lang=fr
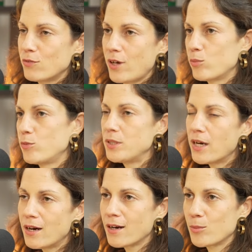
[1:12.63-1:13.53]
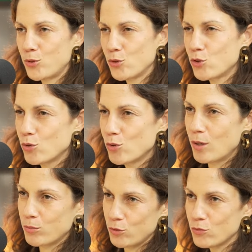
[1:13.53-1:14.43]
faire un peu de PR, un peu de social,
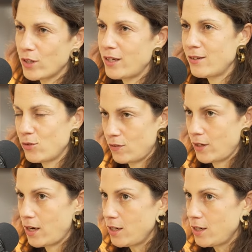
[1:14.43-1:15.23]
un peu de content, etc.